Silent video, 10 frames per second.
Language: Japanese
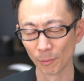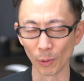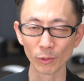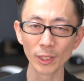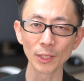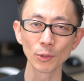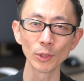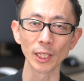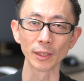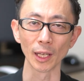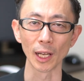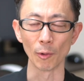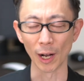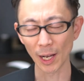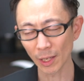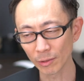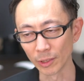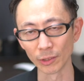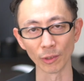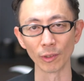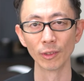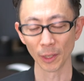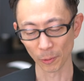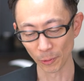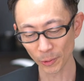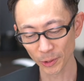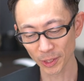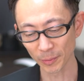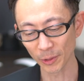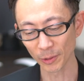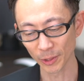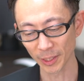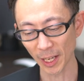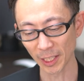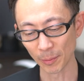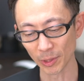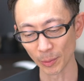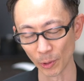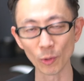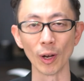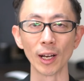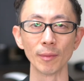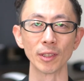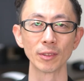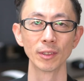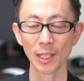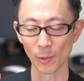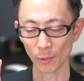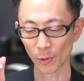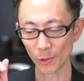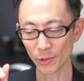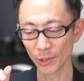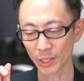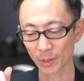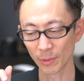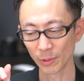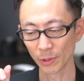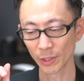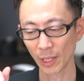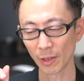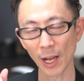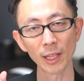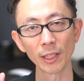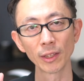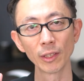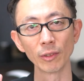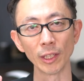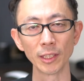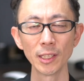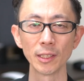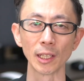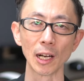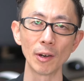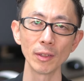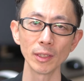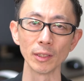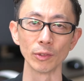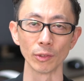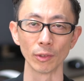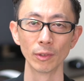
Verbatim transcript: 僕がそうだったから分かるんですよだこの質問をしたい気持ちもよく分かりますでもこういう質問をしている間っていうのは人生変わんないんですよ